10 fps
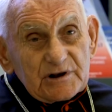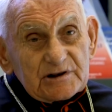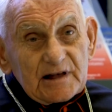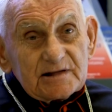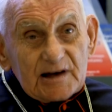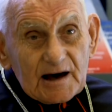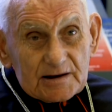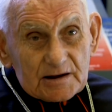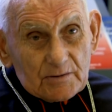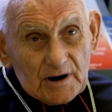60
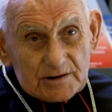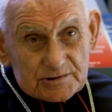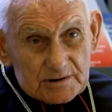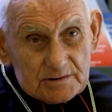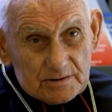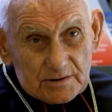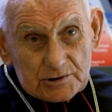anni quasi, che